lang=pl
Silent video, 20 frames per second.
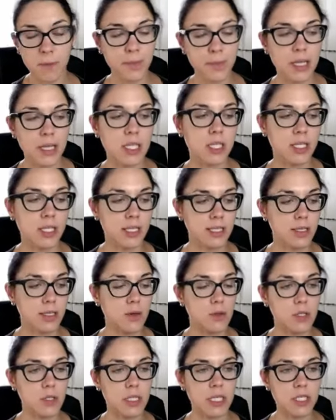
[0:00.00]
Jeśli nie
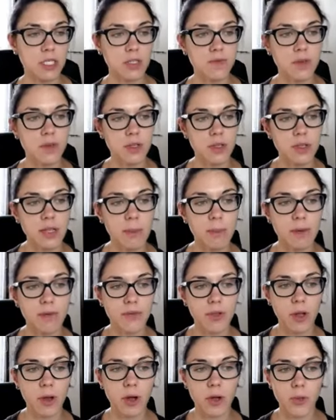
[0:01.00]
zdążę na żywo, to na
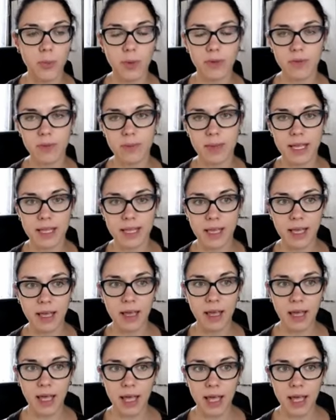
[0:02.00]
pewno odpowiem na nie